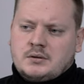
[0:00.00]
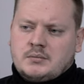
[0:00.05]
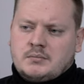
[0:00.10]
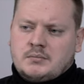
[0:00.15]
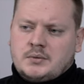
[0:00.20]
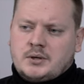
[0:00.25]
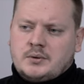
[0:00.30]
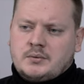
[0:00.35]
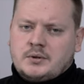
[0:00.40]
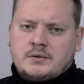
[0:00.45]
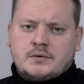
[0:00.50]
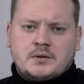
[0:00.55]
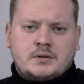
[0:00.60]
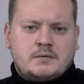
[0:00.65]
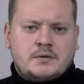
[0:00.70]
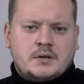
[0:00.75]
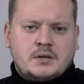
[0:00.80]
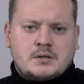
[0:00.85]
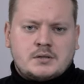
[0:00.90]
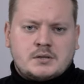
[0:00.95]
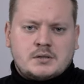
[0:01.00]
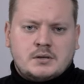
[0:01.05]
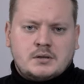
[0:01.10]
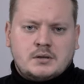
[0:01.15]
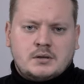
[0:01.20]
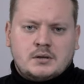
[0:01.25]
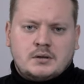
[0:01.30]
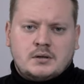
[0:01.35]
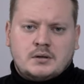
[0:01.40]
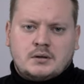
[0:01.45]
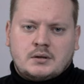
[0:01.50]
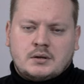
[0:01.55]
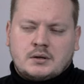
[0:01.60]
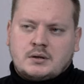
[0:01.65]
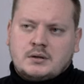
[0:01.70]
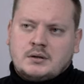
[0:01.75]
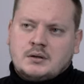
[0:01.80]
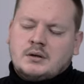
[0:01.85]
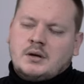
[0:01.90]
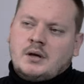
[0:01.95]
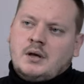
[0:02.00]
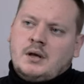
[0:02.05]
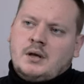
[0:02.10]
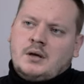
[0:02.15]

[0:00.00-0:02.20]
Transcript: mają nawet więcej takiej